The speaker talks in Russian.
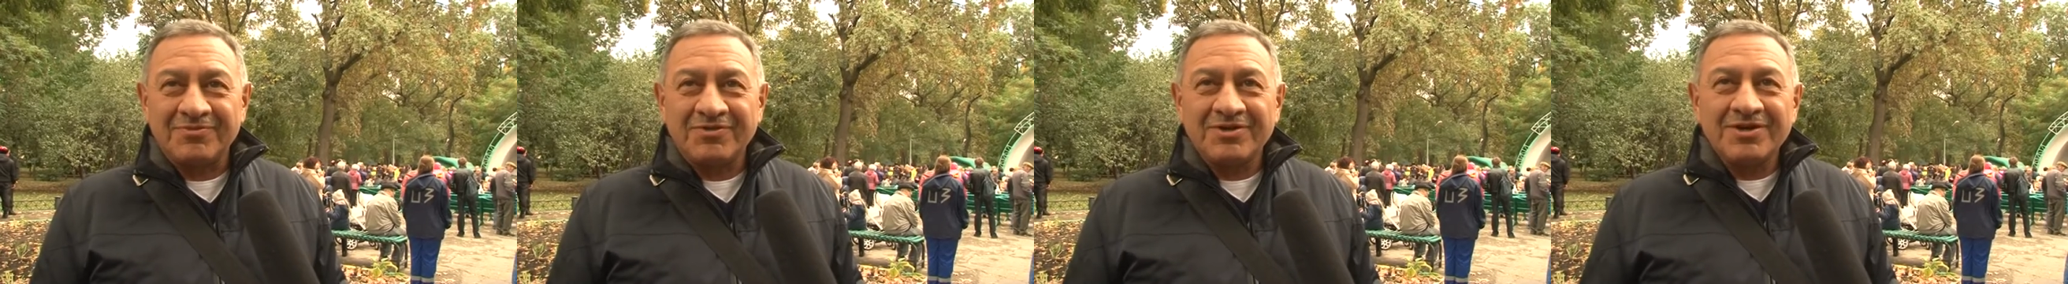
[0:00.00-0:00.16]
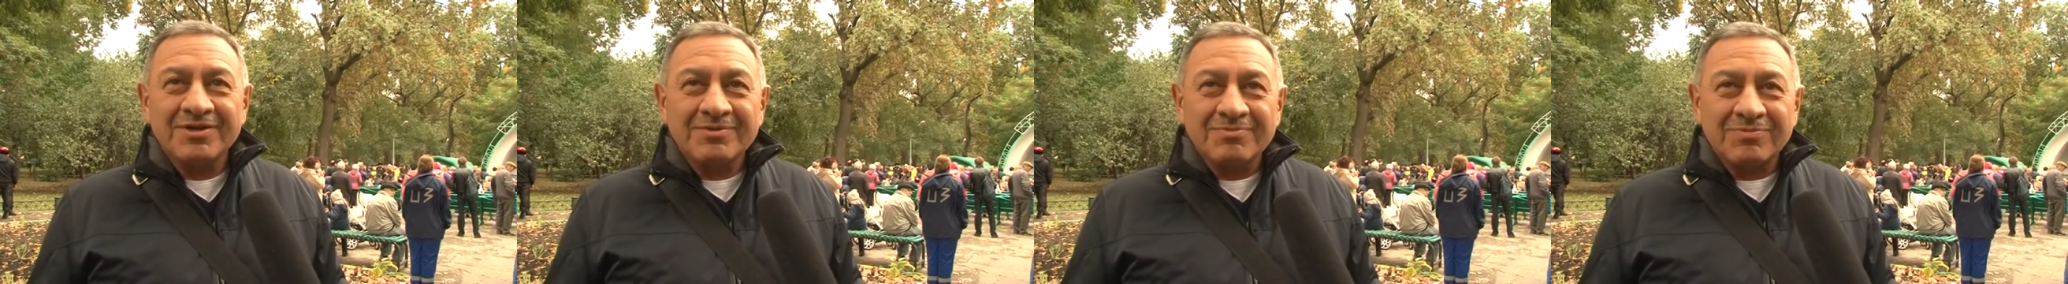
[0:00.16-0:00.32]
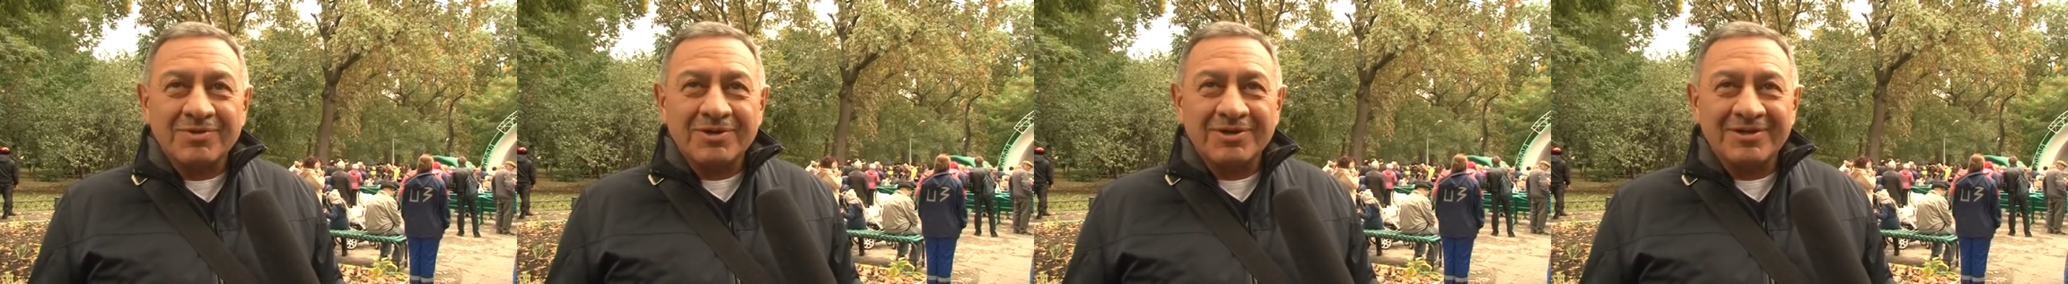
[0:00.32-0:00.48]

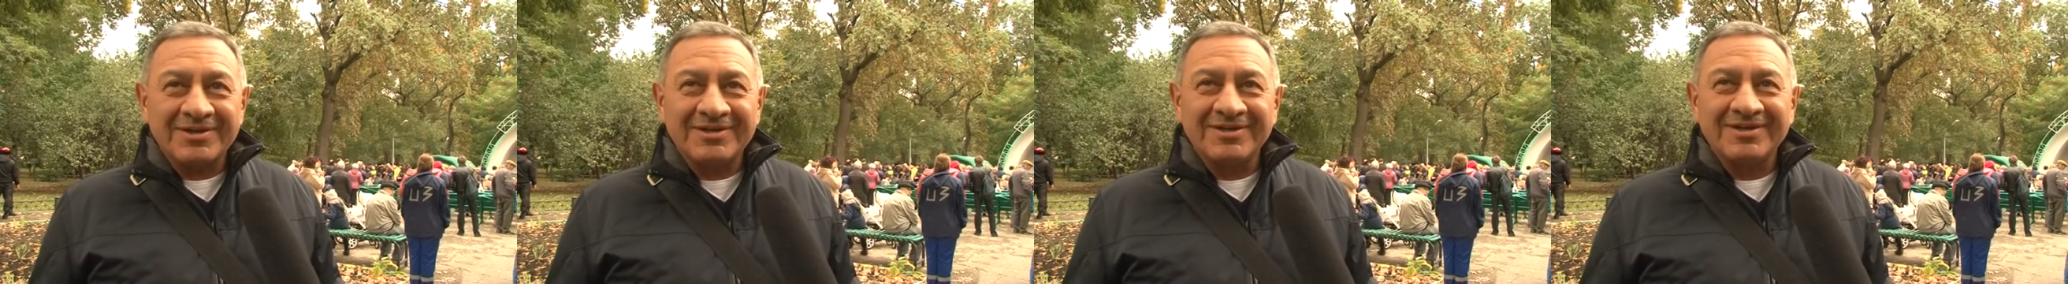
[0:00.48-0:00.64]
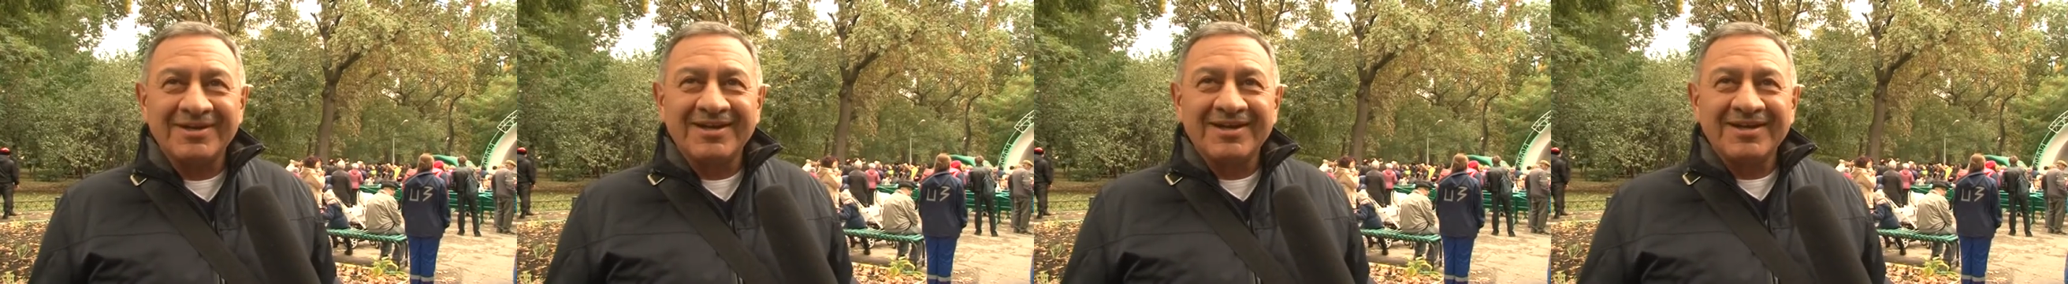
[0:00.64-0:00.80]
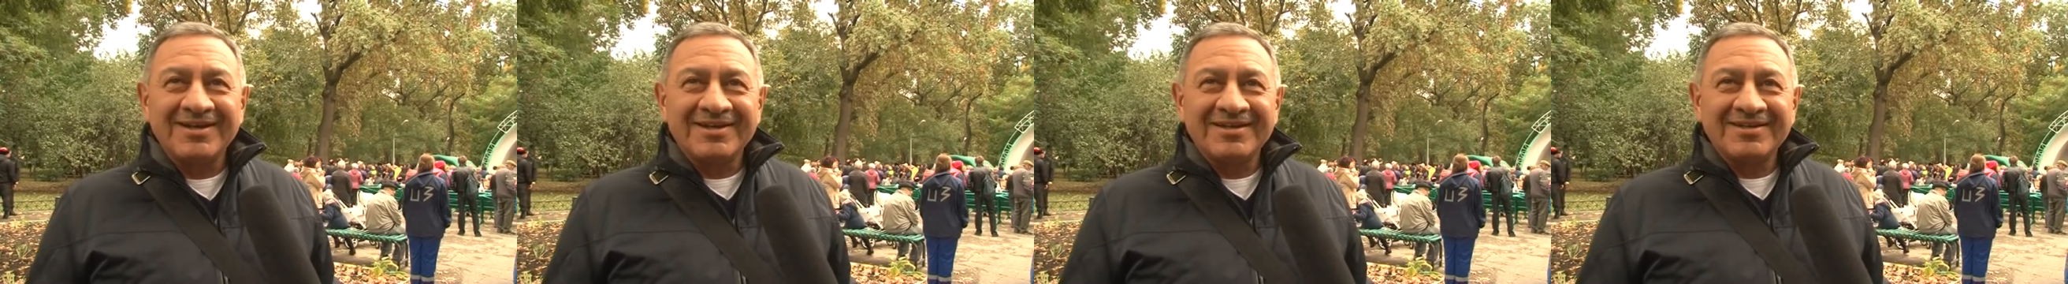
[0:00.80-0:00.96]
Выборы,
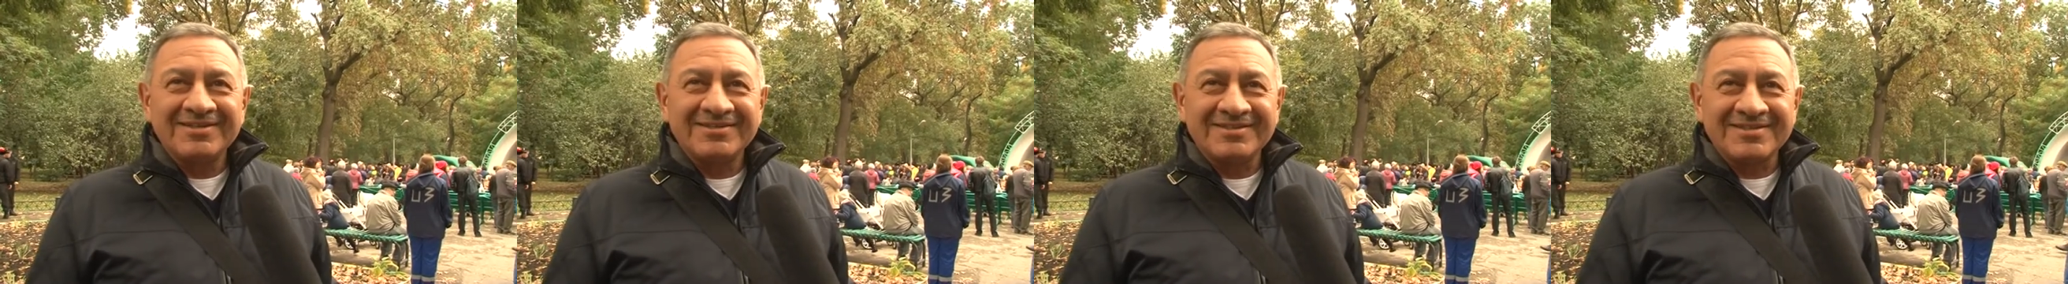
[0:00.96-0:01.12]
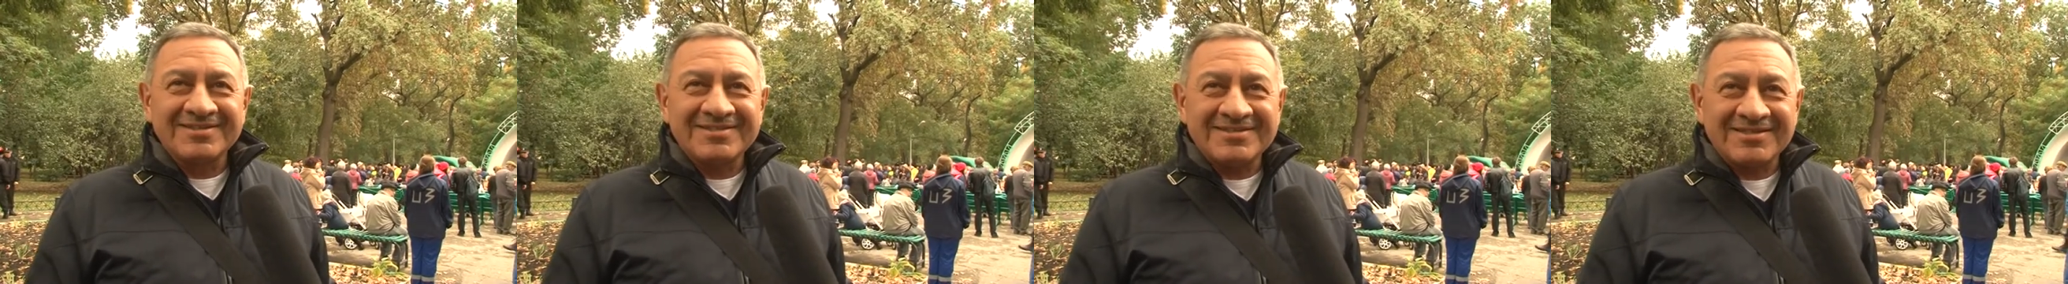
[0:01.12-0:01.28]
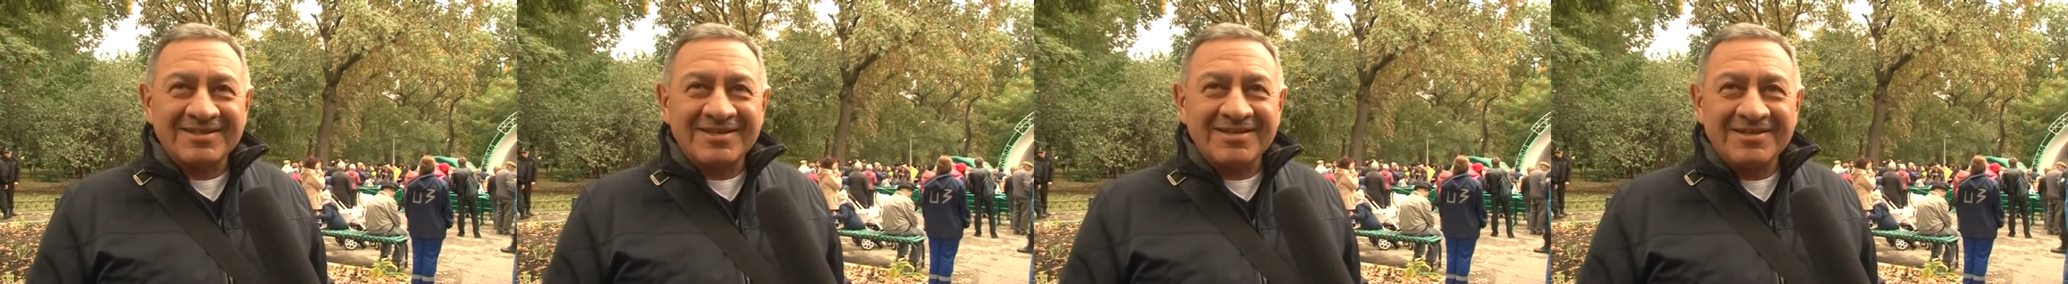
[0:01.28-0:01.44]

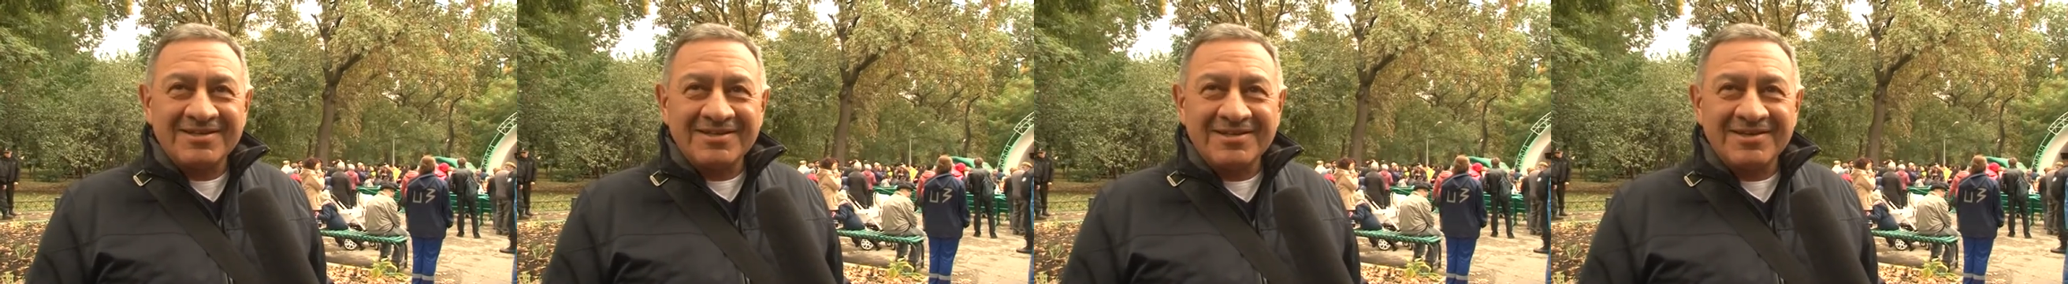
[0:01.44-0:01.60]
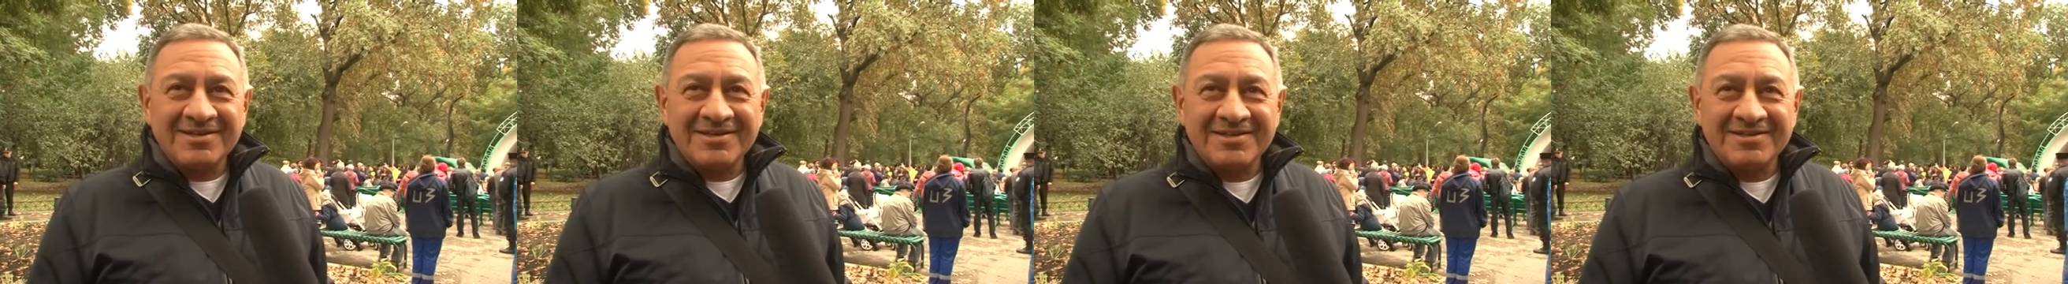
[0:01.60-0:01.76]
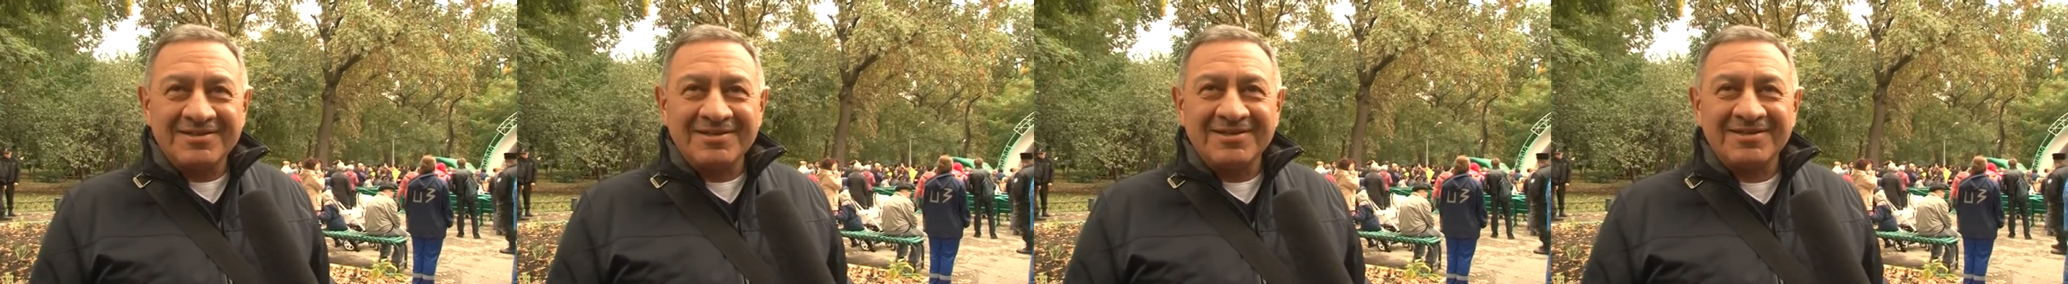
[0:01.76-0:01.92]

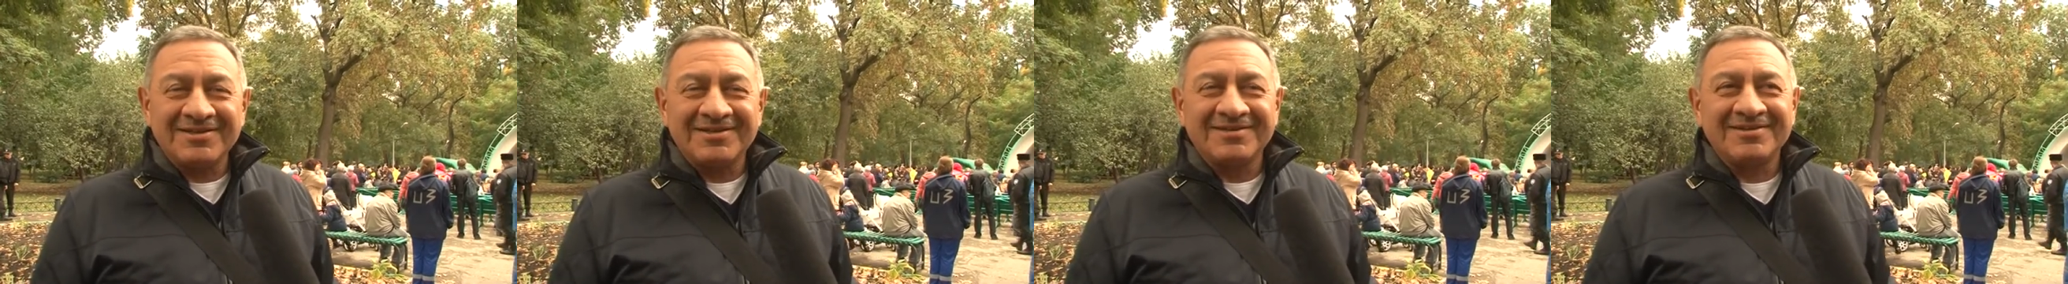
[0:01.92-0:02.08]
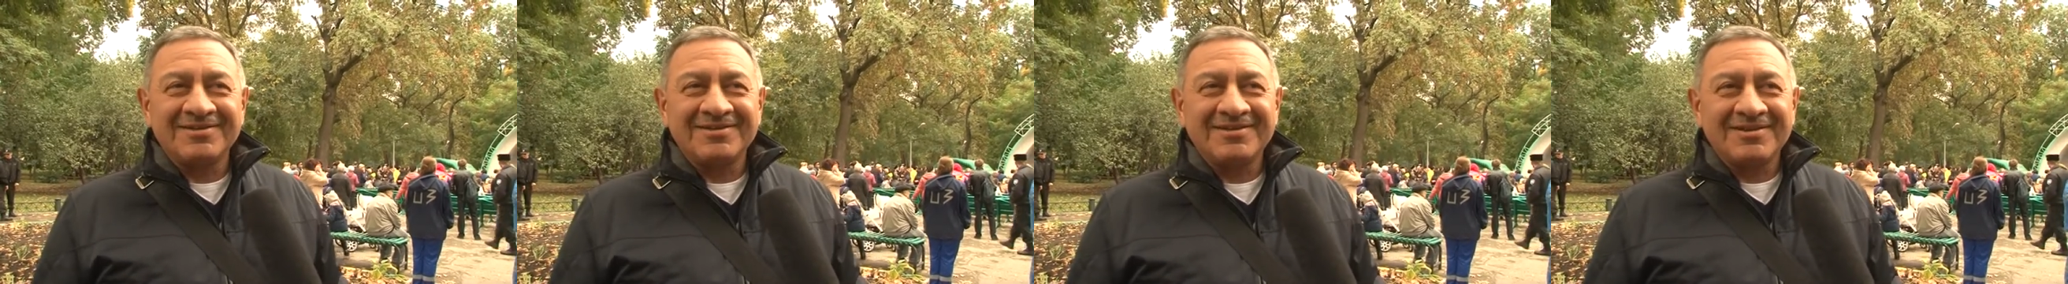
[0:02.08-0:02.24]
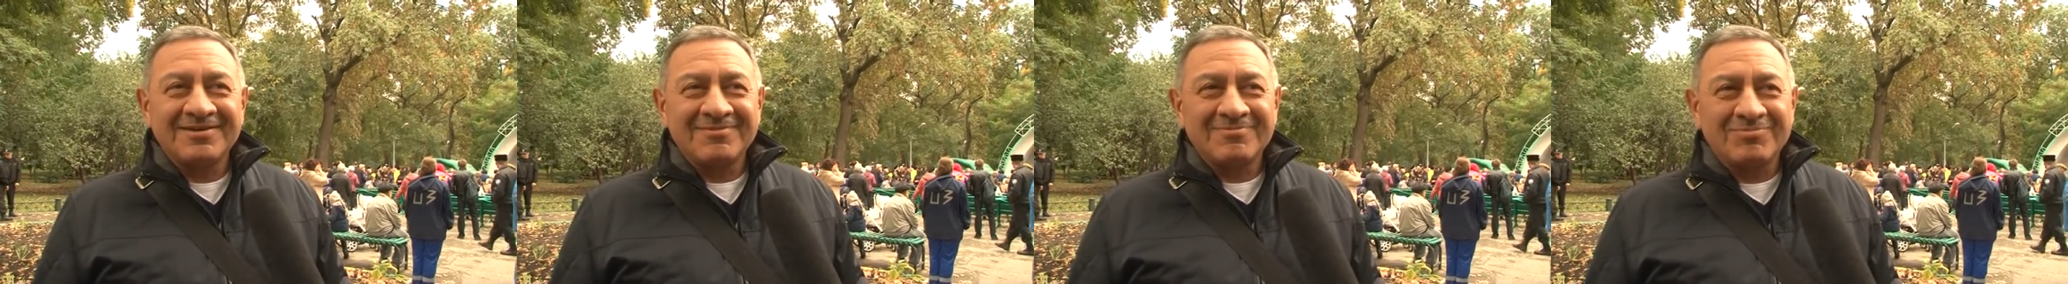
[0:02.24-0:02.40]
настроение –